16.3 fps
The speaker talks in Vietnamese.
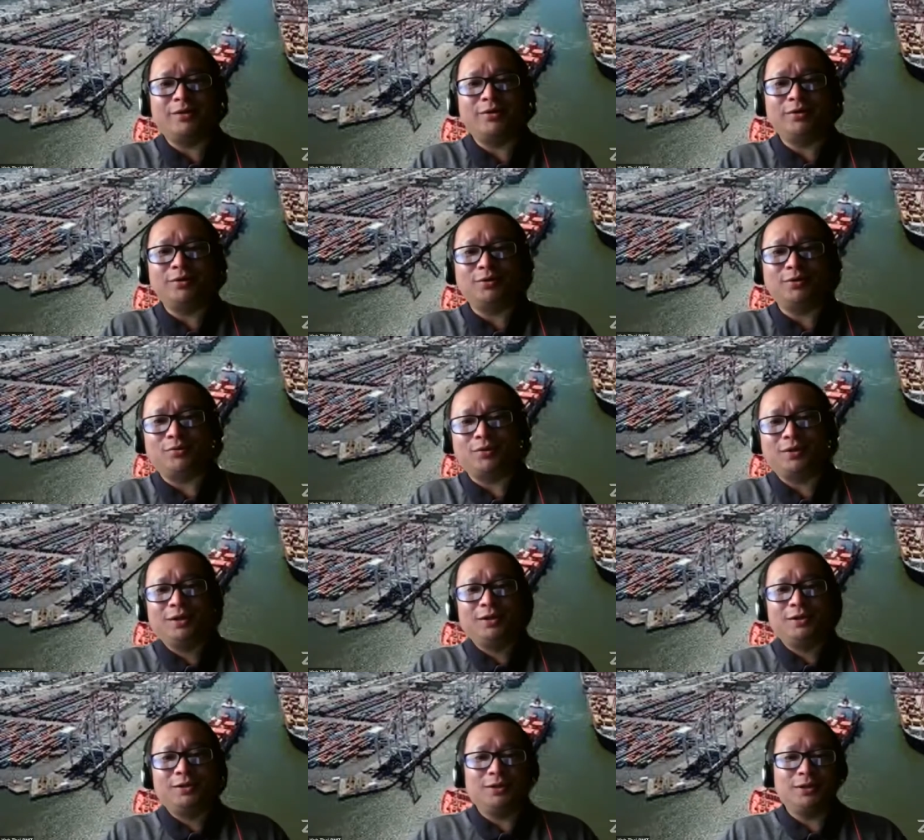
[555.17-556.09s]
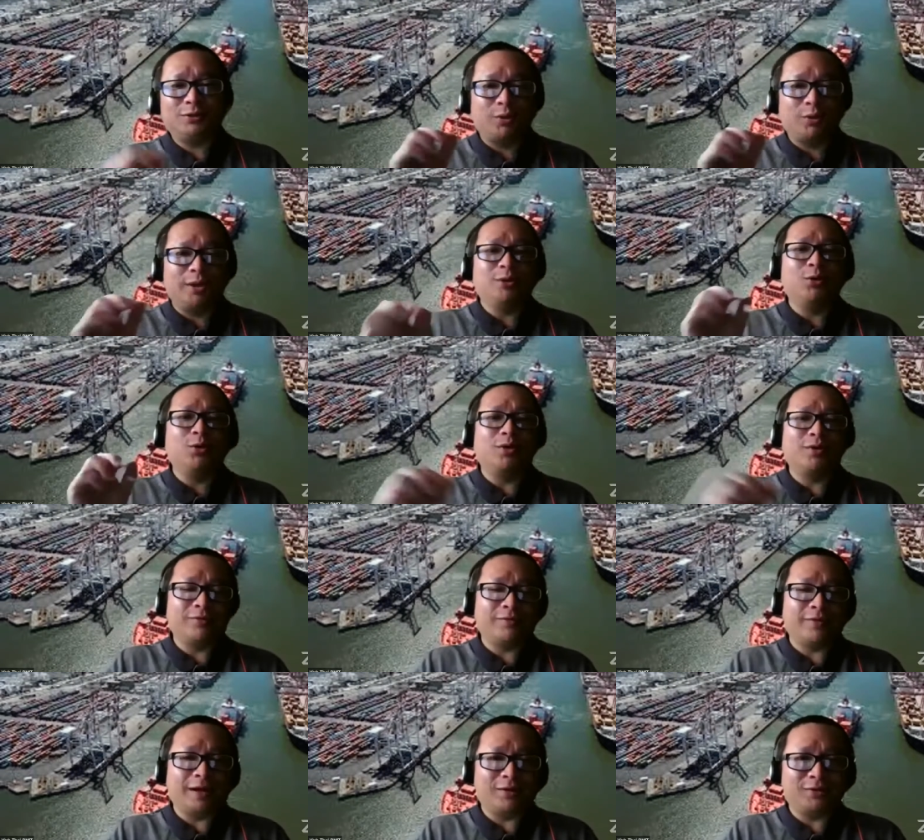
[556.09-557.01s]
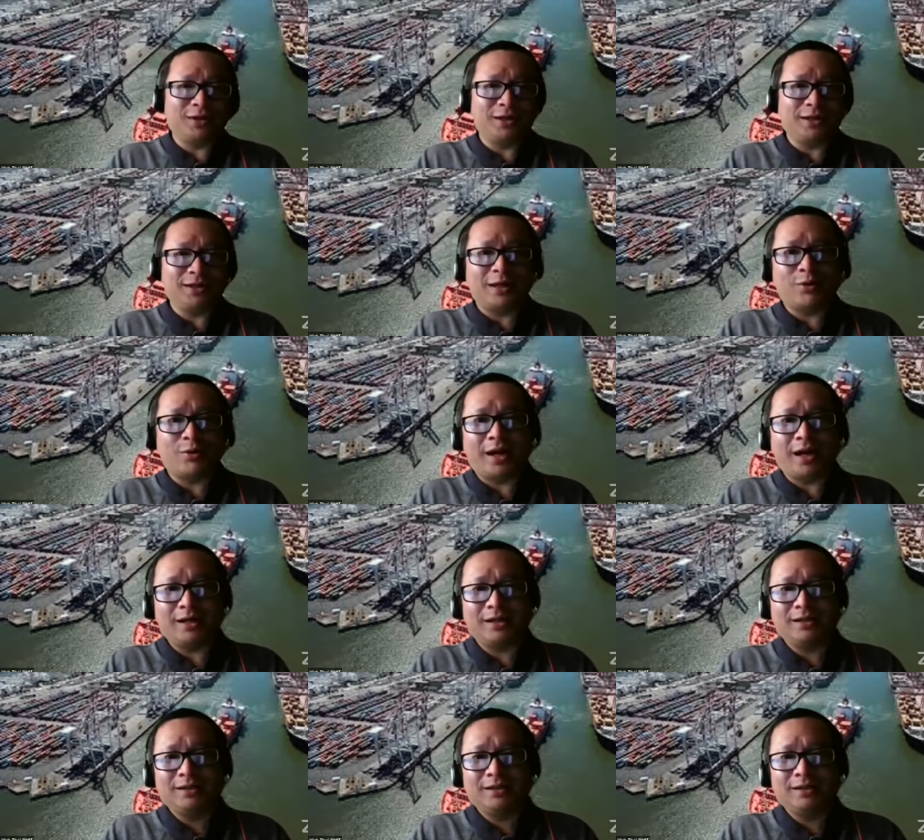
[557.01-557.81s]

cứu ứng dụng nó tùy thuộc vào từng giai đoạn